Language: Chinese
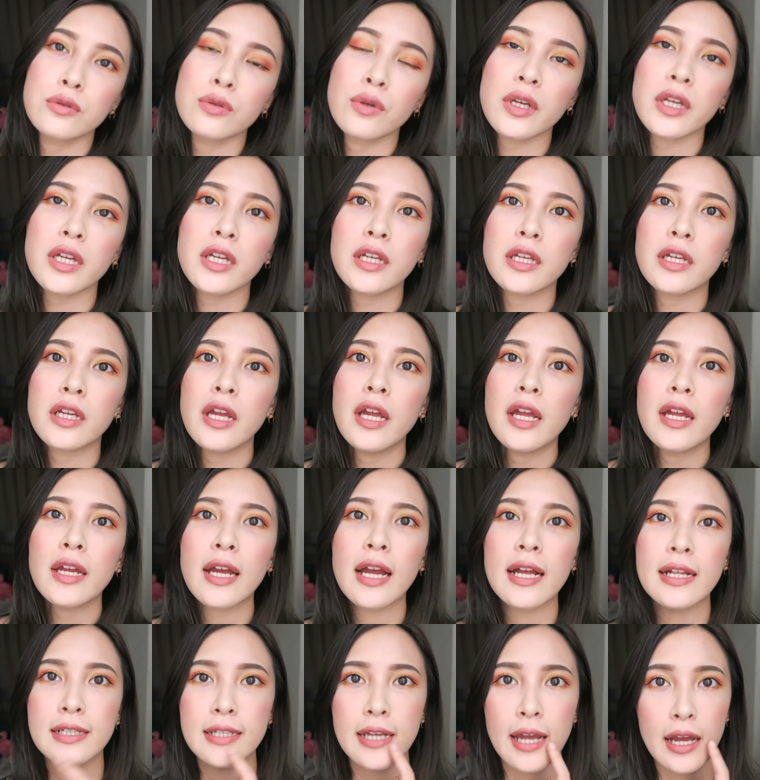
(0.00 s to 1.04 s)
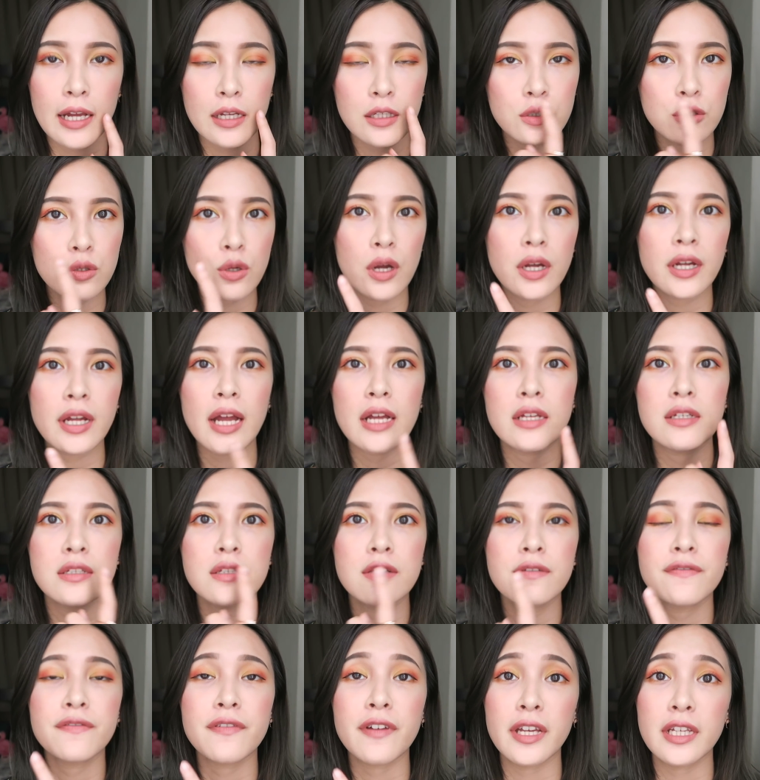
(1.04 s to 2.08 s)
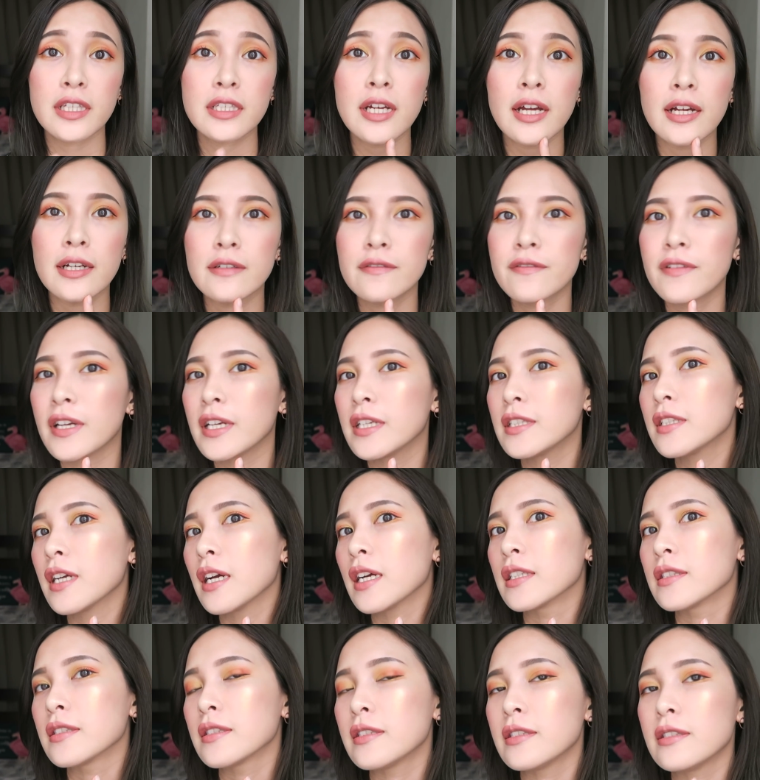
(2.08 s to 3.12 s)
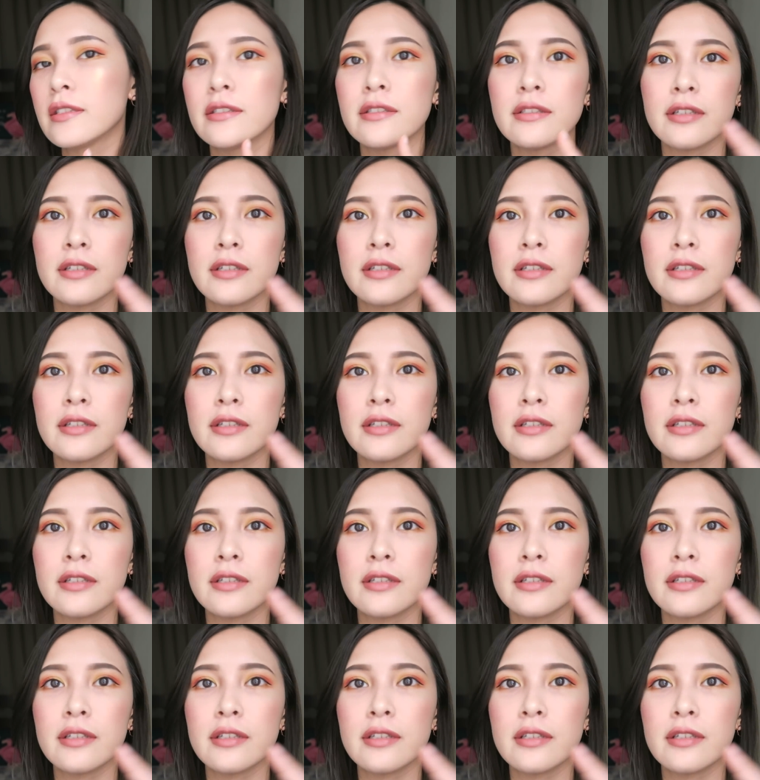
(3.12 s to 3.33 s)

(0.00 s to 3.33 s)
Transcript: 所以看起来妆感是非常非常自